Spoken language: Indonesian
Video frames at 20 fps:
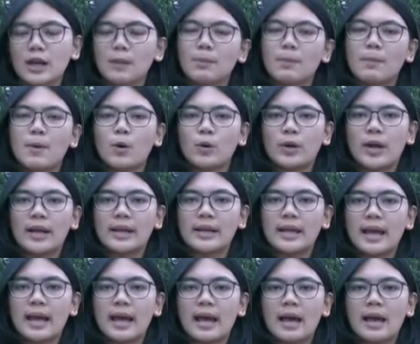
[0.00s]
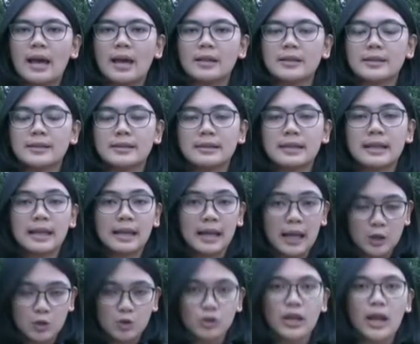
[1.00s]
sejak pembangunannya
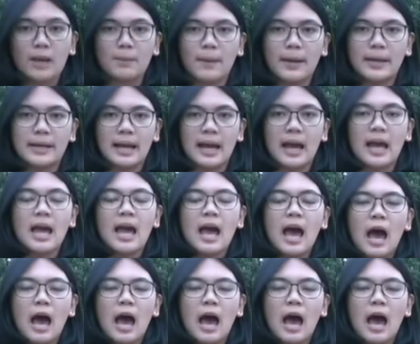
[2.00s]
dilanjutkan pada